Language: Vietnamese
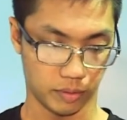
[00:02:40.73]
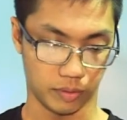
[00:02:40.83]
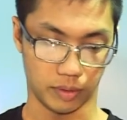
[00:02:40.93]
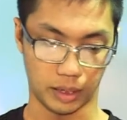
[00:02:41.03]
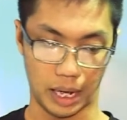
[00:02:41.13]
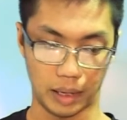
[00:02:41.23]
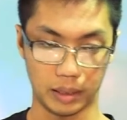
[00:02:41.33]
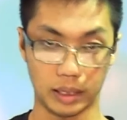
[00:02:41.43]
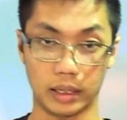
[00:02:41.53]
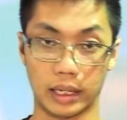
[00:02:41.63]
Và để
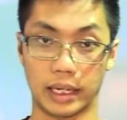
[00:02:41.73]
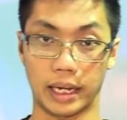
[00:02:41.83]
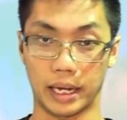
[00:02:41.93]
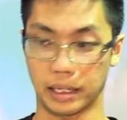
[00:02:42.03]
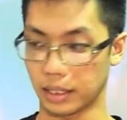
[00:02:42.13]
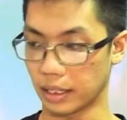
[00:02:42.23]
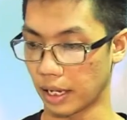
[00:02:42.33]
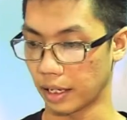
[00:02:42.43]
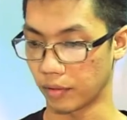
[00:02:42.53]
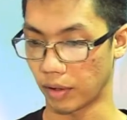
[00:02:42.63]
cái cây ngang như thế
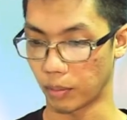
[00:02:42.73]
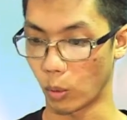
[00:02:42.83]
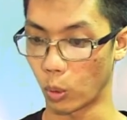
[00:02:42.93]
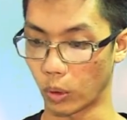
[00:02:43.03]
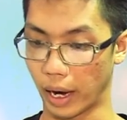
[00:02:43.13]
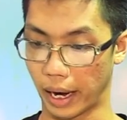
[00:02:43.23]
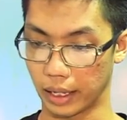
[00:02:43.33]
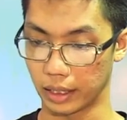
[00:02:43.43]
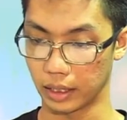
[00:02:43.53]
này và buông ra